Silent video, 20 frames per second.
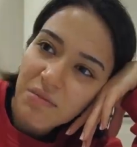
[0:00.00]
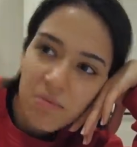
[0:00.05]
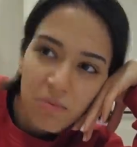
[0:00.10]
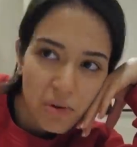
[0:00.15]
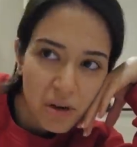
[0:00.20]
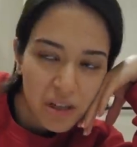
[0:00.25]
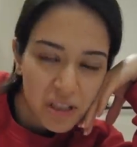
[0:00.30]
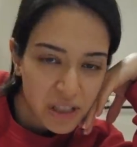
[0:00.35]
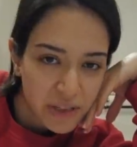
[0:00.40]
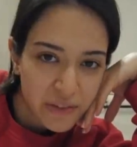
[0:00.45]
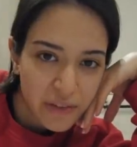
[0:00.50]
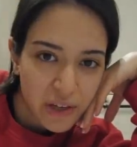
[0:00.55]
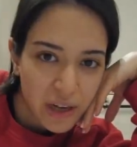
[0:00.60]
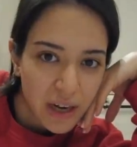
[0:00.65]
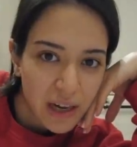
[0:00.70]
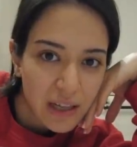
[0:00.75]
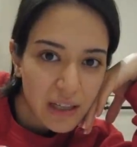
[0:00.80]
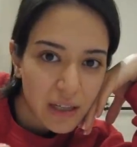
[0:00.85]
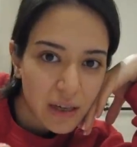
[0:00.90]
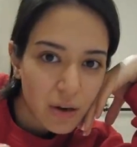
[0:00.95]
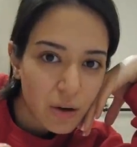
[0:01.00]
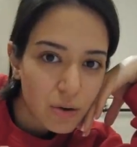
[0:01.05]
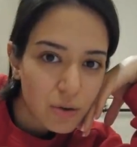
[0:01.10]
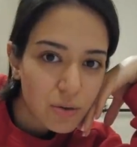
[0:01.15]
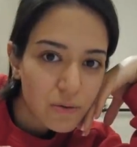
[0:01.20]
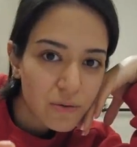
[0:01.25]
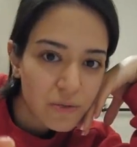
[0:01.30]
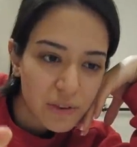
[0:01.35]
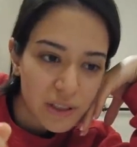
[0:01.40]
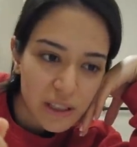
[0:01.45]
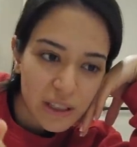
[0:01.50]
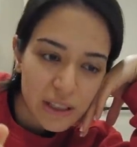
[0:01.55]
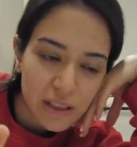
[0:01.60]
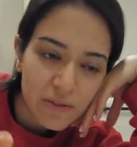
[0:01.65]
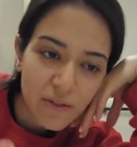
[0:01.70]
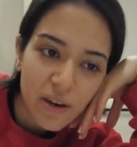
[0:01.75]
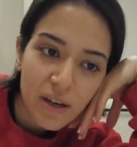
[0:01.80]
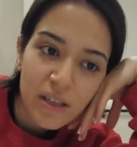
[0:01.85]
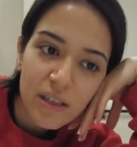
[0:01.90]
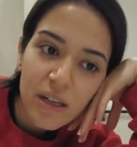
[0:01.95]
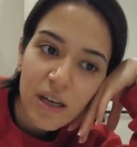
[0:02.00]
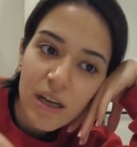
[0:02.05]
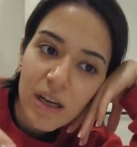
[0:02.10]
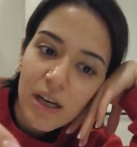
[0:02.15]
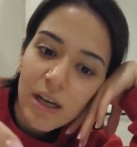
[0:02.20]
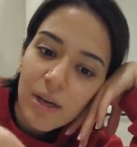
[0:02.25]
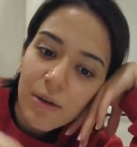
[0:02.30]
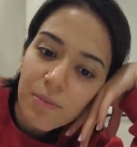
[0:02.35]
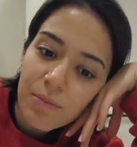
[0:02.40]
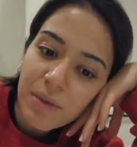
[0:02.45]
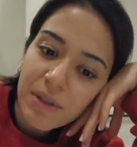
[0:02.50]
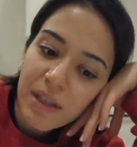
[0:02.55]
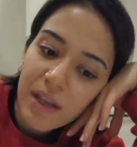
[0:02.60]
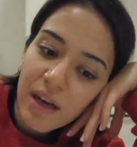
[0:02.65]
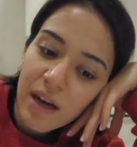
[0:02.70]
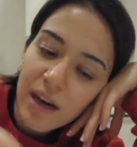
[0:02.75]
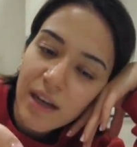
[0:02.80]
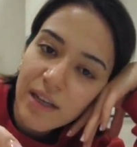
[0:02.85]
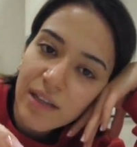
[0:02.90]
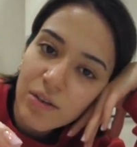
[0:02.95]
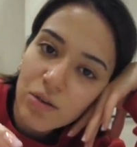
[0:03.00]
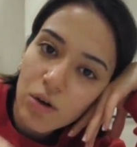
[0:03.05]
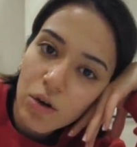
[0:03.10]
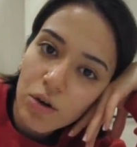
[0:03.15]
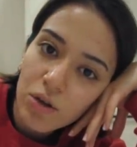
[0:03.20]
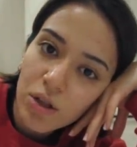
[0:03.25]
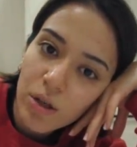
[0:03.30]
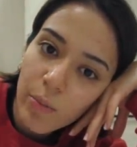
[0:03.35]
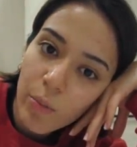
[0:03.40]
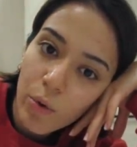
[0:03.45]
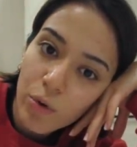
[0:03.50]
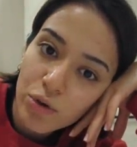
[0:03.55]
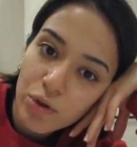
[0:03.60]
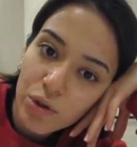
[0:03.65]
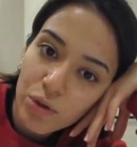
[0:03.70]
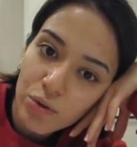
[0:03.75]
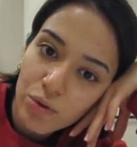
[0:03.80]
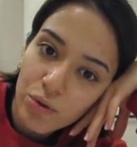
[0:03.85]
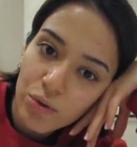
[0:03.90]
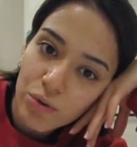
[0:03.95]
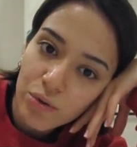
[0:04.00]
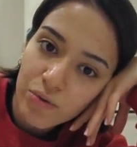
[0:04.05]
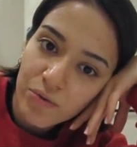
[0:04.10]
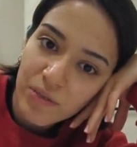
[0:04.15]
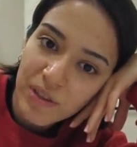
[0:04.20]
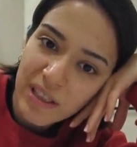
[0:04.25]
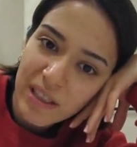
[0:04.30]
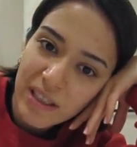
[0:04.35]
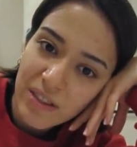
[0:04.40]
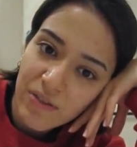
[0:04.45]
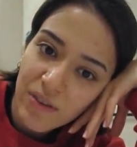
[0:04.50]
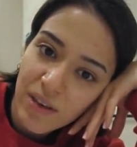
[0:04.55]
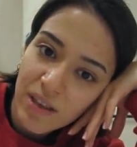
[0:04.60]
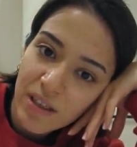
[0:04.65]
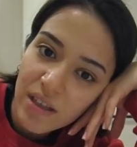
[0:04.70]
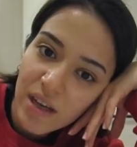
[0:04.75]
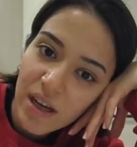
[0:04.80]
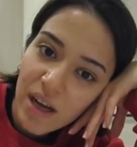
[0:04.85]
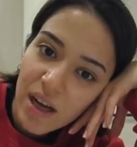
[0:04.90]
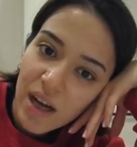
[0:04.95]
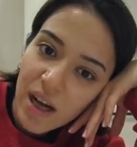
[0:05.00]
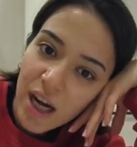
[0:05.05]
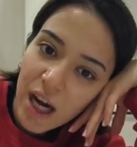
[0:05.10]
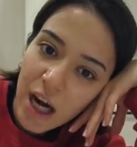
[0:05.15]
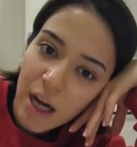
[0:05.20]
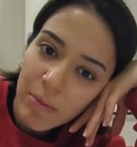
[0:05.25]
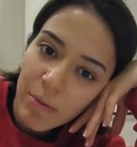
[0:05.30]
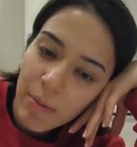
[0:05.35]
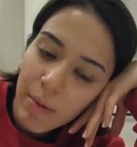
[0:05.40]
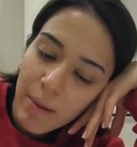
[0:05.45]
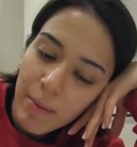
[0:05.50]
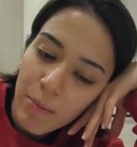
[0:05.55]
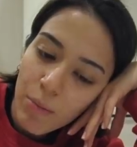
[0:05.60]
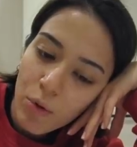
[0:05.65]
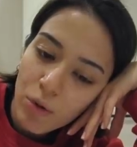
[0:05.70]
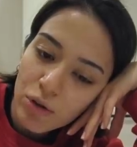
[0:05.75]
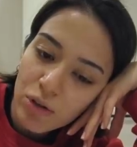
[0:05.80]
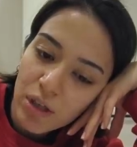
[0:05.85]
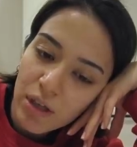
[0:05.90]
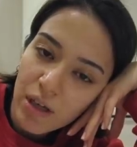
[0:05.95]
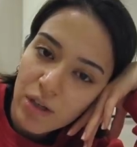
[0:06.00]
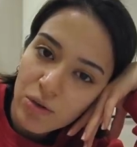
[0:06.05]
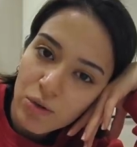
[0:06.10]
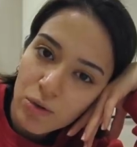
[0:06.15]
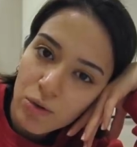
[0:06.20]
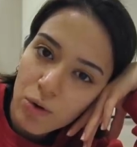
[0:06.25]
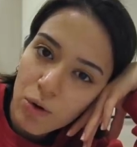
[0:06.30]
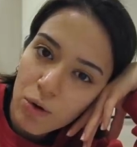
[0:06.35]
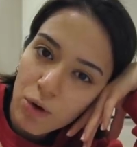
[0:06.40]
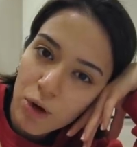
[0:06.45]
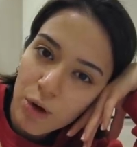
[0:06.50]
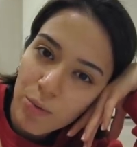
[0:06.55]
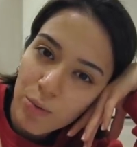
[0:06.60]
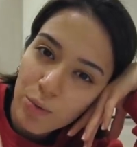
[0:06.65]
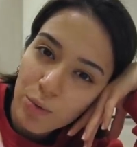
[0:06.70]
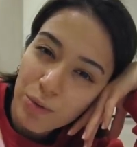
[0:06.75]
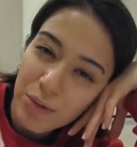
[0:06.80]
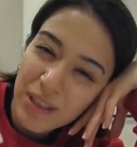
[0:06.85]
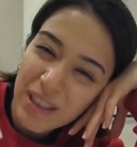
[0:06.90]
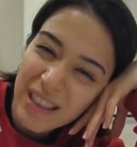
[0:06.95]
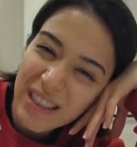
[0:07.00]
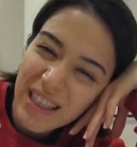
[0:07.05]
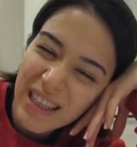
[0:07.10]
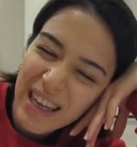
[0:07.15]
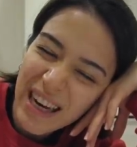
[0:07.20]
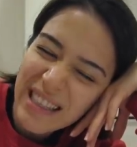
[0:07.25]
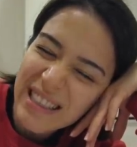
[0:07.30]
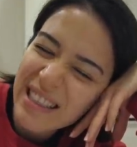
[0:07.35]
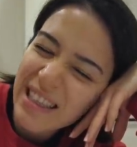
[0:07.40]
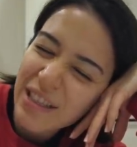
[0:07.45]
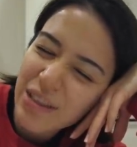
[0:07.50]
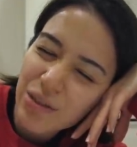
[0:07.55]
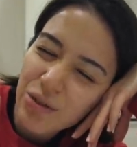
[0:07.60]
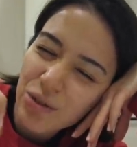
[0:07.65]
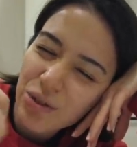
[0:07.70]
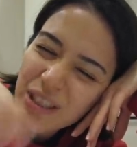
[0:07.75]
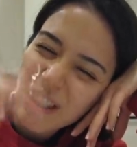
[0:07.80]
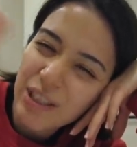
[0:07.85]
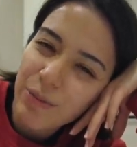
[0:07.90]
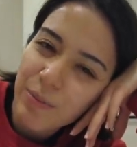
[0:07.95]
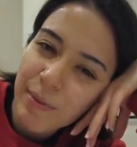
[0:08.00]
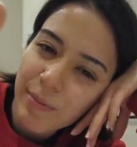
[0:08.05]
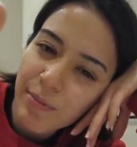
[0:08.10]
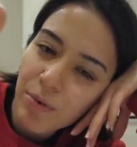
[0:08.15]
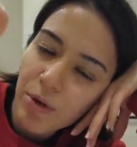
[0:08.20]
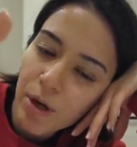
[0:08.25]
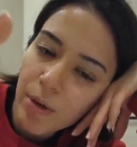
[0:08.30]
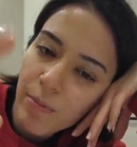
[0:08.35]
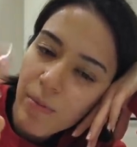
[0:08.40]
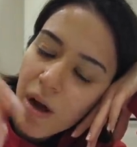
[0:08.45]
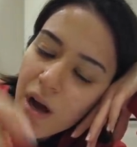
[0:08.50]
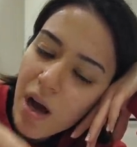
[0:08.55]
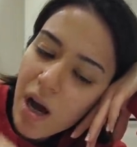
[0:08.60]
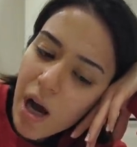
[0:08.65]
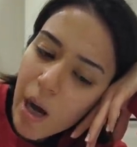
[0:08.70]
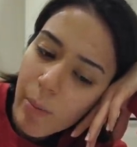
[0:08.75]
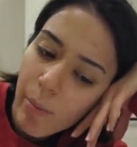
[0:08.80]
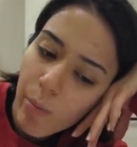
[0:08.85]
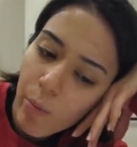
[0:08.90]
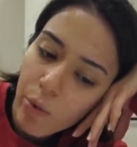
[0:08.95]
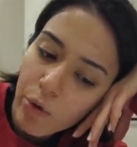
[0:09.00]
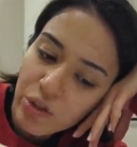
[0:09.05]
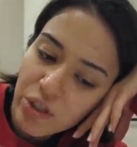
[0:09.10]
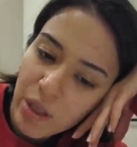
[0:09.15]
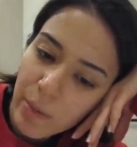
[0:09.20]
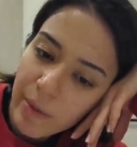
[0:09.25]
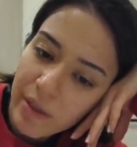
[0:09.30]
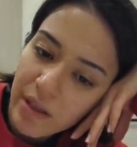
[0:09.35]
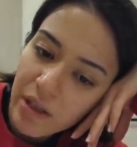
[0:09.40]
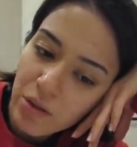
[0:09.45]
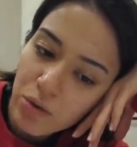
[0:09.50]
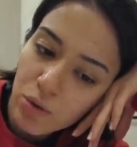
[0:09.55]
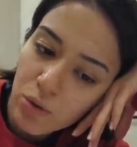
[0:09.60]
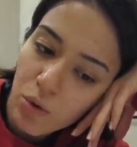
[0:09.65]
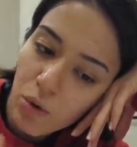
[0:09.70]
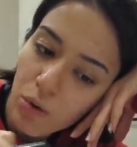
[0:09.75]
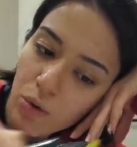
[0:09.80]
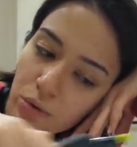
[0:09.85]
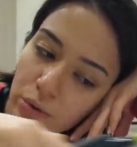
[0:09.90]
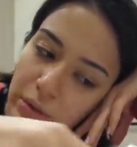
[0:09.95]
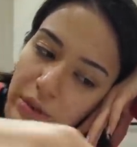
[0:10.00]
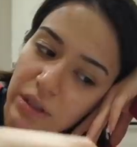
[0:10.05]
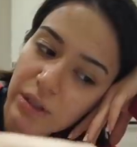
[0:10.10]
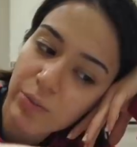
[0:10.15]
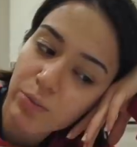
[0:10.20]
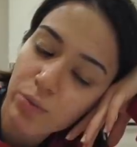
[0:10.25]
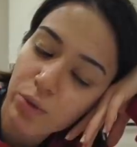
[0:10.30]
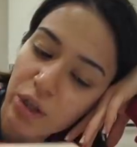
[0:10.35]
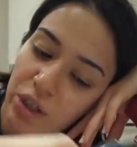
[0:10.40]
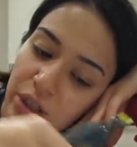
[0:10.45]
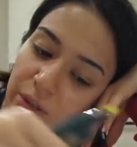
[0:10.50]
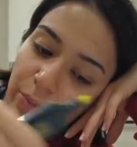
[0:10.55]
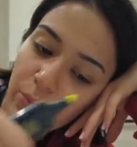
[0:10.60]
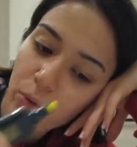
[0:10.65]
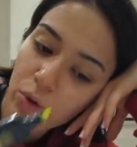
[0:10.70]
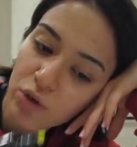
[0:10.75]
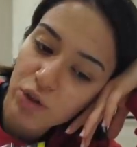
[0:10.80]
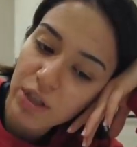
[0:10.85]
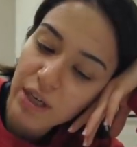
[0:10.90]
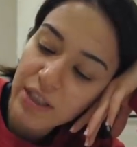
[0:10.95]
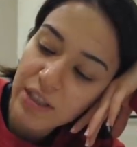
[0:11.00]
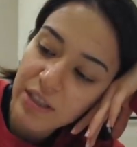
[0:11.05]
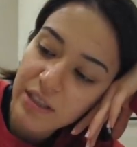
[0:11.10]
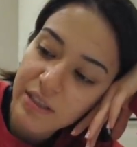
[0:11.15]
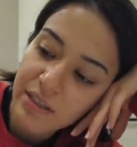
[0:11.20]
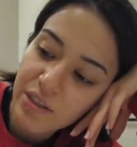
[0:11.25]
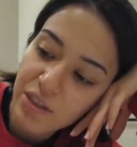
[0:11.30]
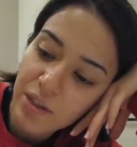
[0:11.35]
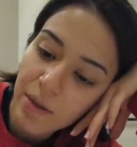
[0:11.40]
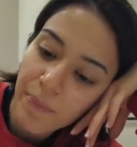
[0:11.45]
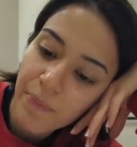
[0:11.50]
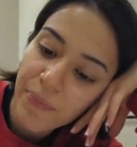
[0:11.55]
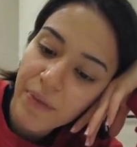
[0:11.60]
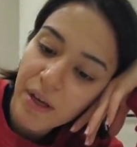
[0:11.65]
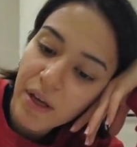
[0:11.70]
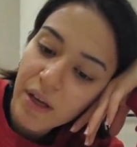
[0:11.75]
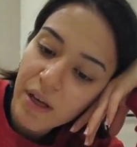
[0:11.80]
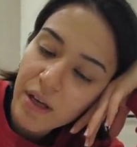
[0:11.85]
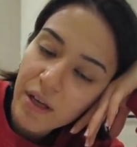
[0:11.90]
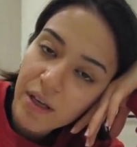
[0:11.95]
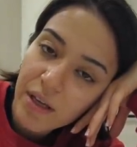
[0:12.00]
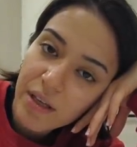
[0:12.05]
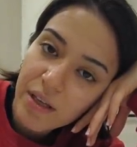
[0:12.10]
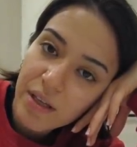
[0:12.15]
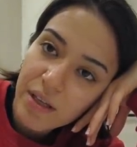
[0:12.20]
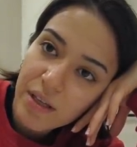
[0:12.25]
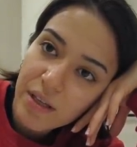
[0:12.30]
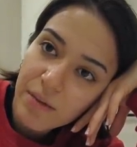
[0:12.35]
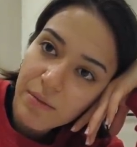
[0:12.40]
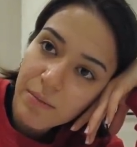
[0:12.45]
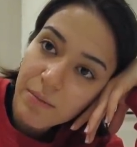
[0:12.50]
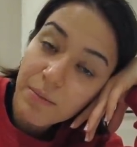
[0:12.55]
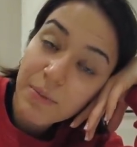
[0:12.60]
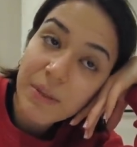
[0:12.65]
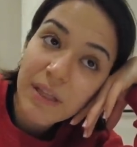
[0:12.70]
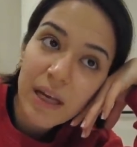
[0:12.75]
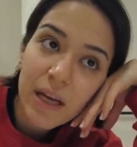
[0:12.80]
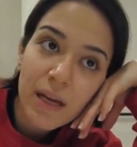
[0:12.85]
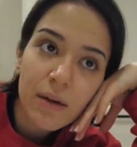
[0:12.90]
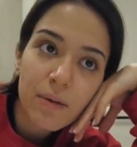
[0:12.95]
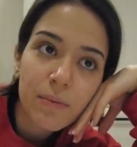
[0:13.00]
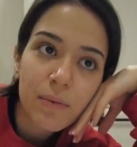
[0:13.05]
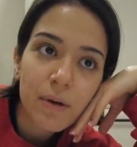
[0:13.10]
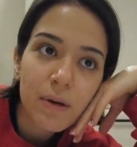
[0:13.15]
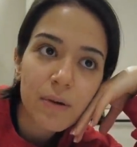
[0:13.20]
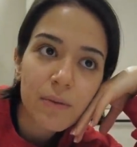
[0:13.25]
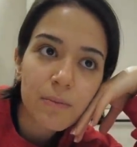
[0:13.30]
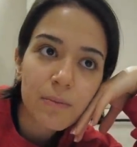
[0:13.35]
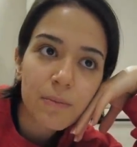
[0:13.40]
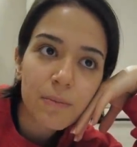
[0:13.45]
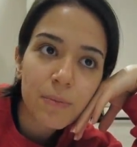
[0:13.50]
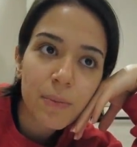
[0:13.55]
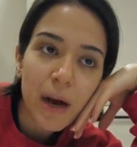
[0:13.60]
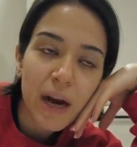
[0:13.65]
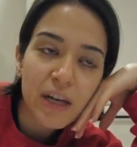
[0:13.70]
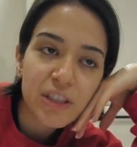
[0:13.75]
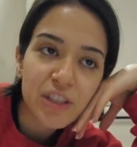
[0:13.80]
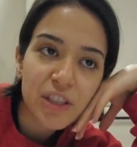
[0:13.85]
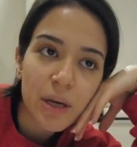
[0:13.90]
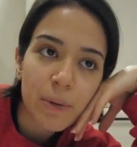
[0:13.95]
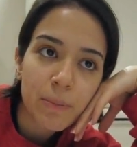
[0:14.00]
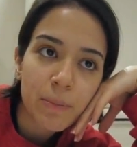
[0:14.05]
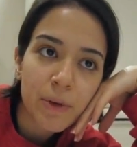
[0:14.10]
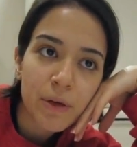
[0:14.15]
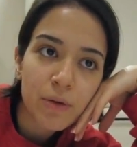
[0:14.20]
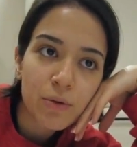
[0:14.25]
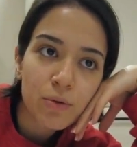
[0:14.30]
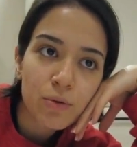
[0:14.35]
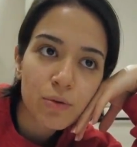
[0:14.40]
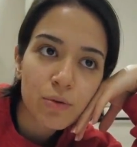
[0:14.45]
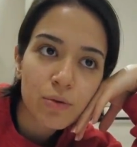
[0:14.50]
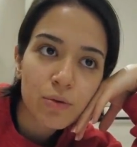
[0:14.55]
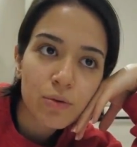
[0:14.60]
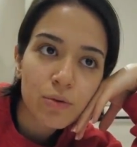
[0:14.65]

Böyle çeviri herhalde. Onun vizesi var. Bir de ayın dördünde borçlar hukukunun vizesi var. Ama ben borçlardan çok korkuyorum. uluslararası da gerçekten hiç bilmiyorum. Ama borçlar beni daha çok korkuttuğu için bu gece borçlar çalışacağım. Bir de perşembe günü.